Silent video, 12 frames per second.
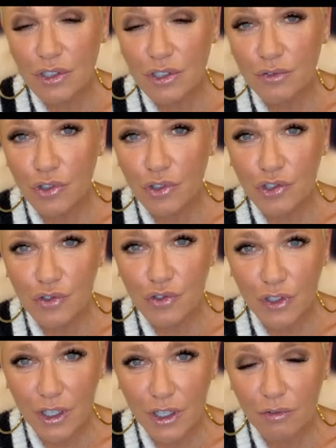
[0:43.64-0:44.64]
Inclusive, hoje eu
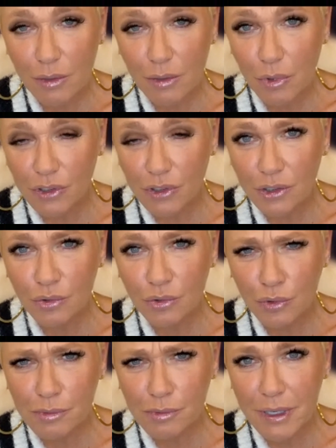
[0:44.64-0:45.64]
sonhei com ele me contando
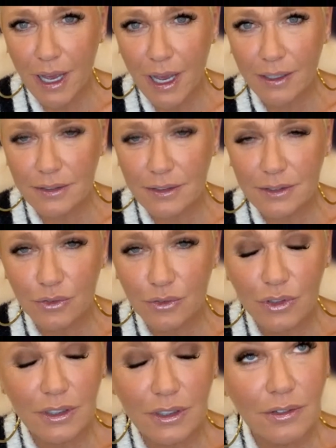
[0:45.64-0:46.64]
duas piadas.
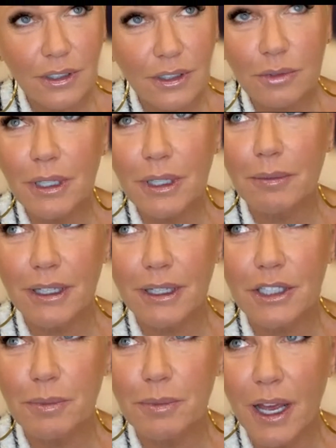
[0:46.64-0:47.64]
Estou tentando tanto me lembrar
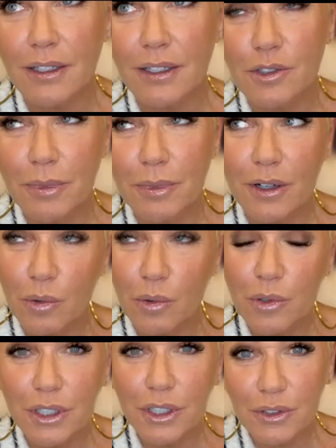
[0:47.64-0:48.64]
das piadas, uma era
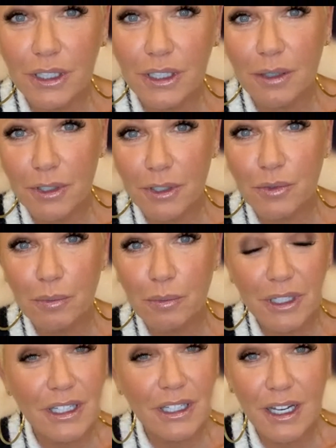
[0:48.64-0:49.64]
curta e outra era mais
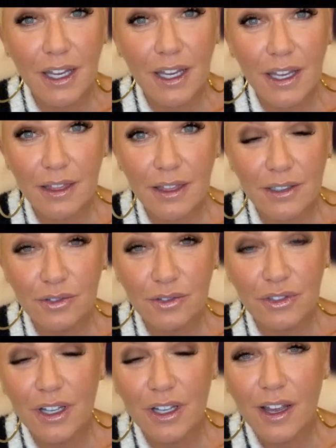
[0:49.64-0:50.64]
comprida, e ele ria
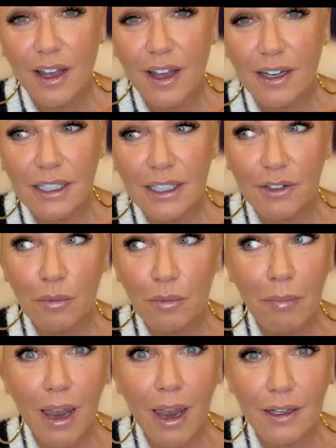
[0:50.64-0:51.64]
tanto. Ele estava
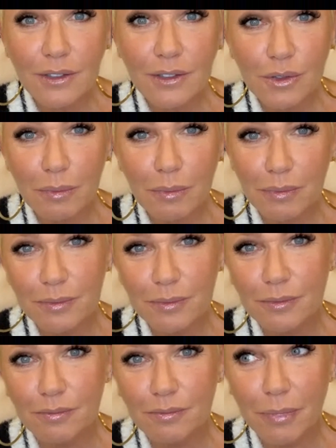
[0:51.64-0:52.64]
num balanço
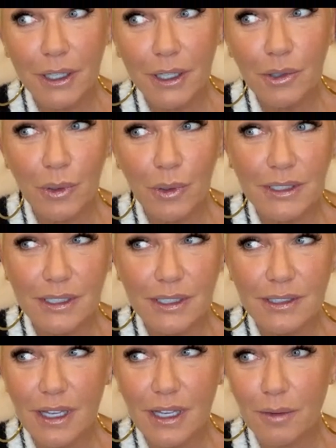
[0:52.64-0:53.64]
branco,
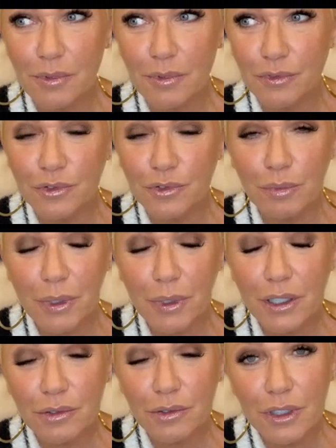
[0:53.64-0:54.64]
assim, sabe? Fundo
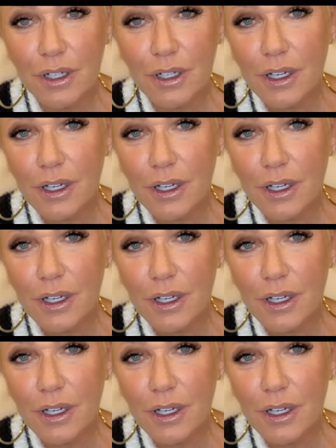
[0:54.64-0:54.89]
branco.